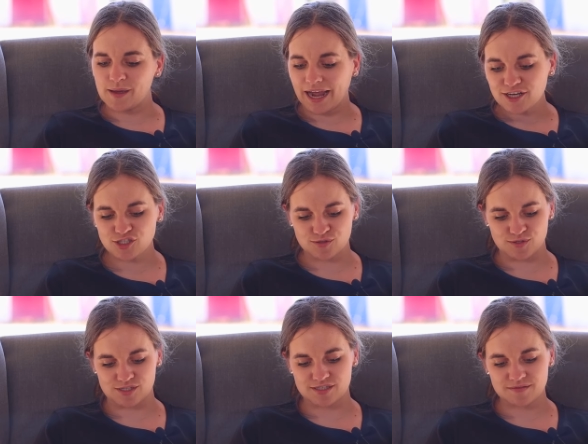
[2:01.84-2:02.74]
überraschen
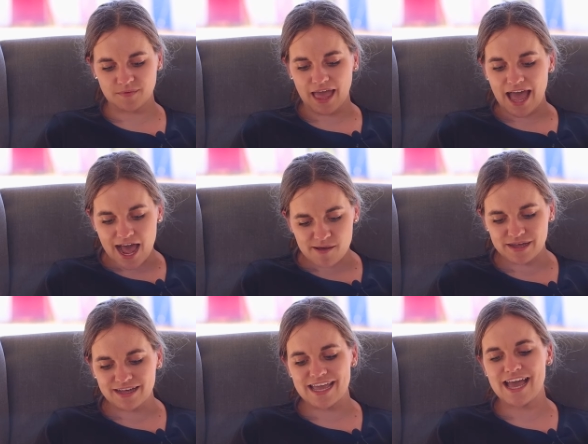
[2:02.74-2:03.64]
uns,
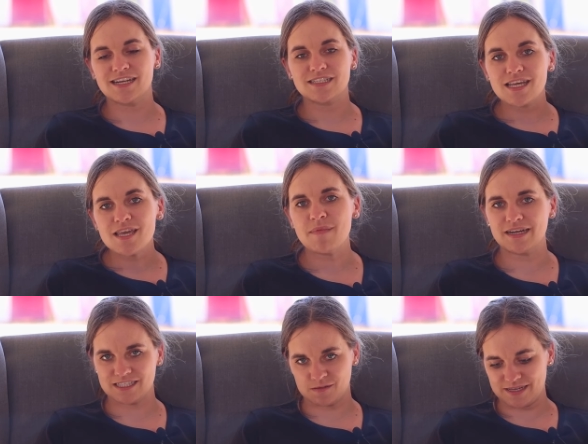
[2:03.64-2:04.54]
aber er hat immer
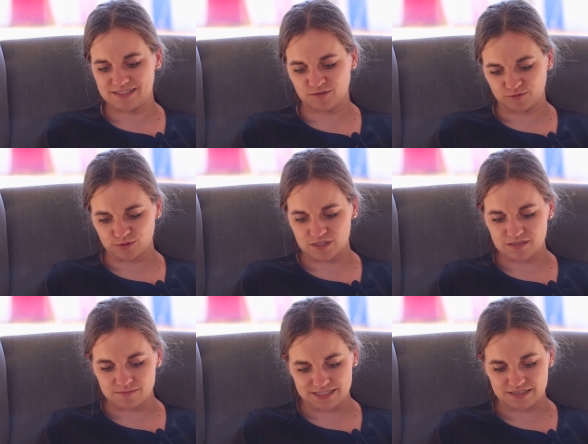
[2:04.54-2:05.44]
das Beste für
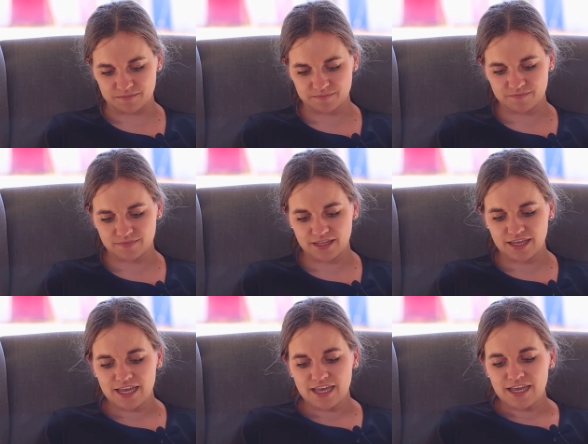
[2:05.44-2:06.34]
uns im Sinn.
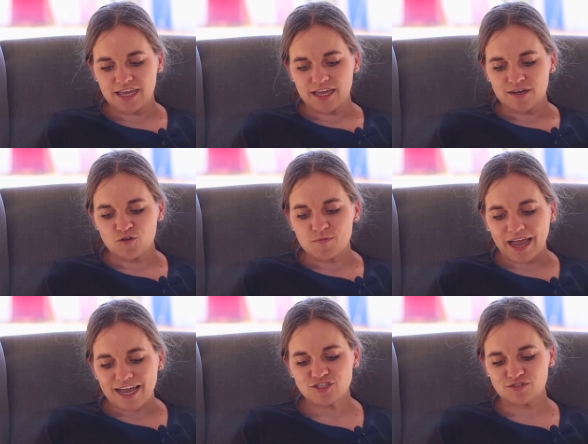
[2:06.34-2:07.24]
Eine
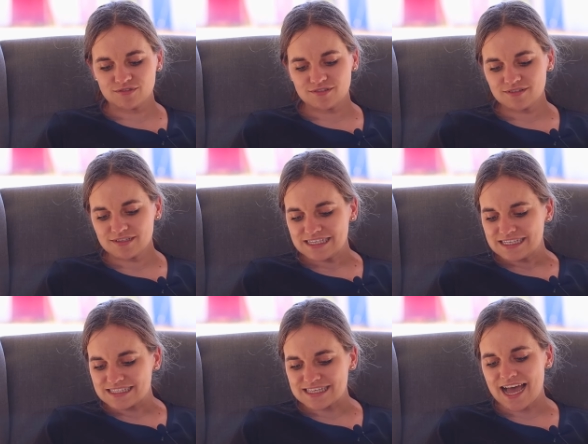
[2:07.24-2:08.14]
Überraschung
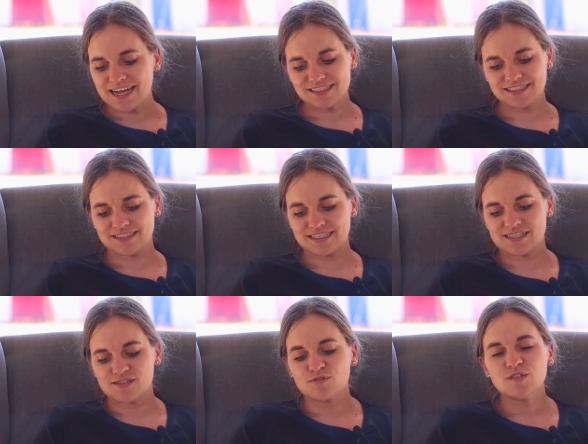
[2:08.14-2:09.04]
sagt,
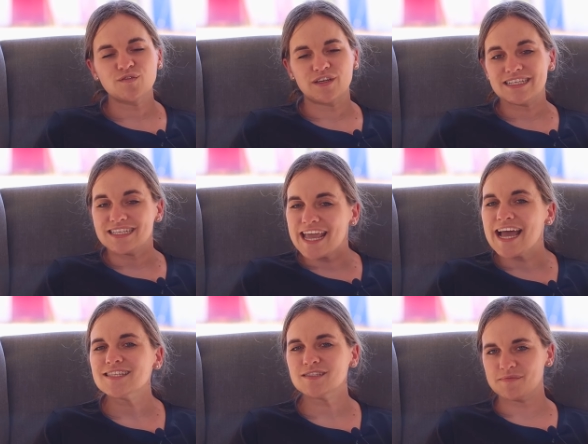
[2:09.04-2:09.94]
dass es uns vielleicht
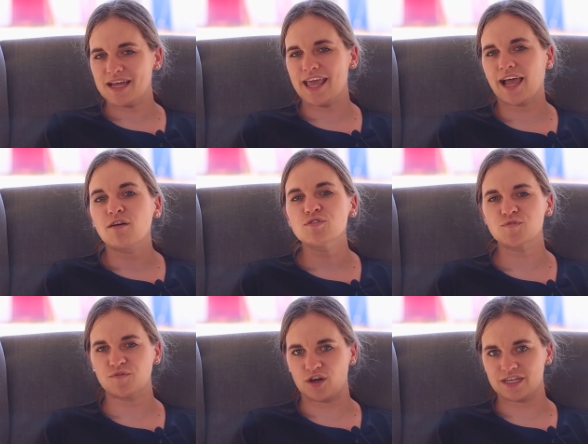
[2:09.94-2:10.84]
erstmal
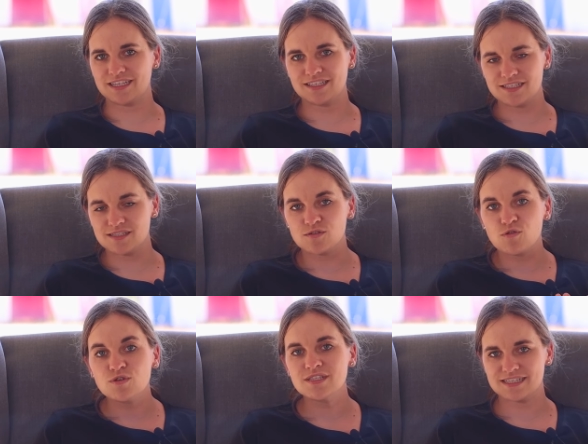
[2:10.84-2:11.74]
herausfordert, diese
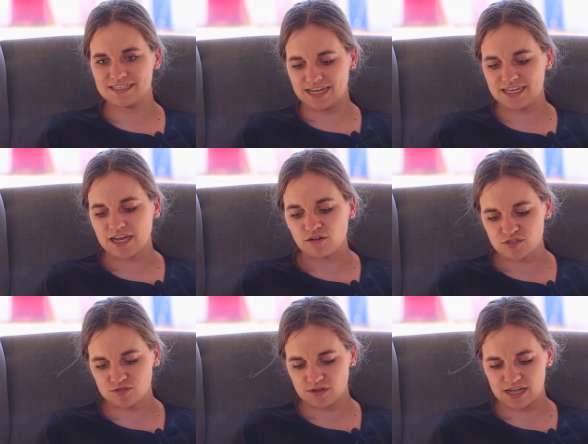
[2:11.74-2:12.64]
Unsicherheit
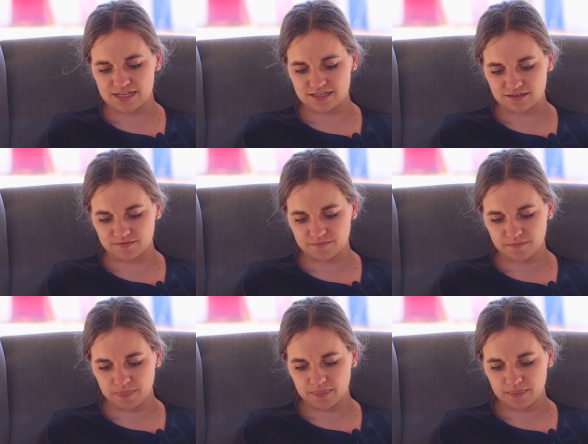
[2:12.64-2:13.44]
auszuhalten.